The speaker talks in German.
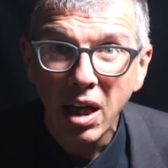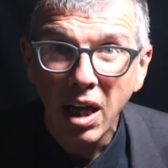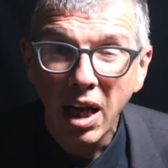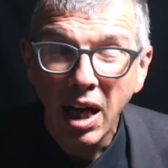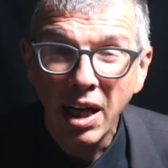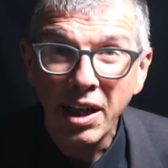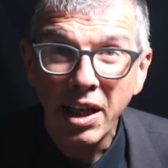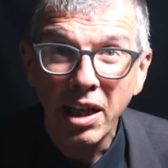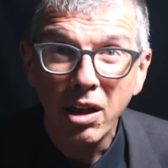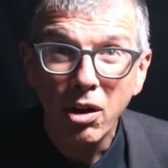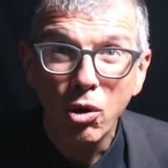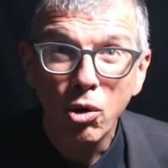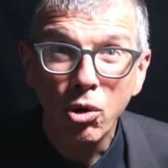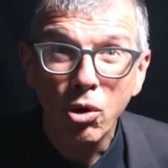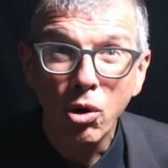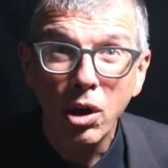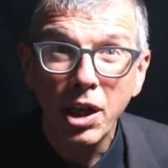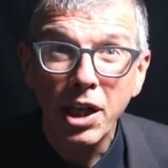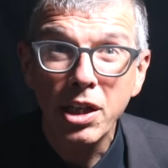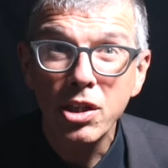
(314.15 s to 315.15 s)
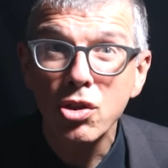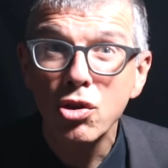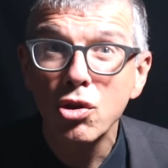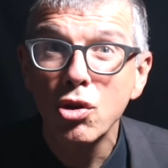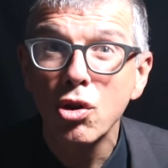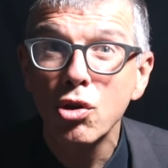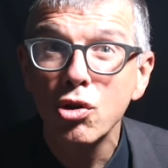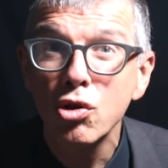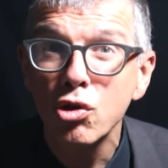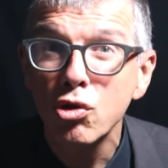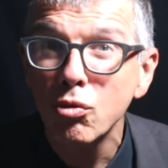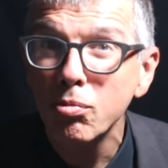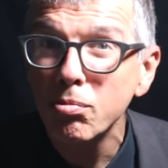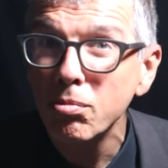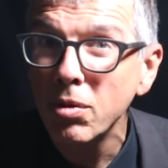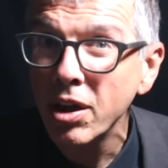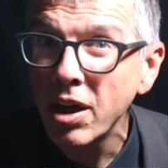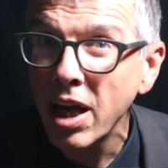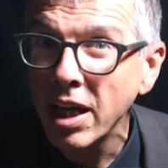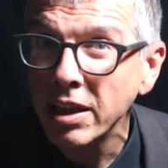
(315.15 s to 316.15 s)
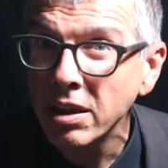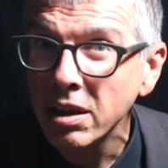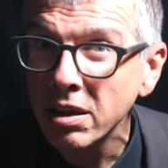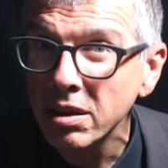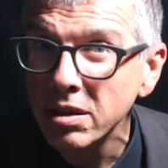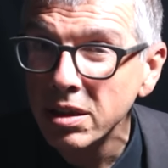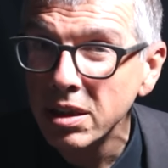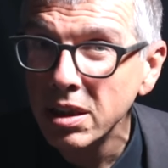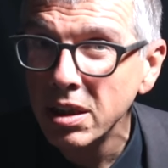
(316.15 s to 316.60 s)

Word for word: eine Rolex Submariner.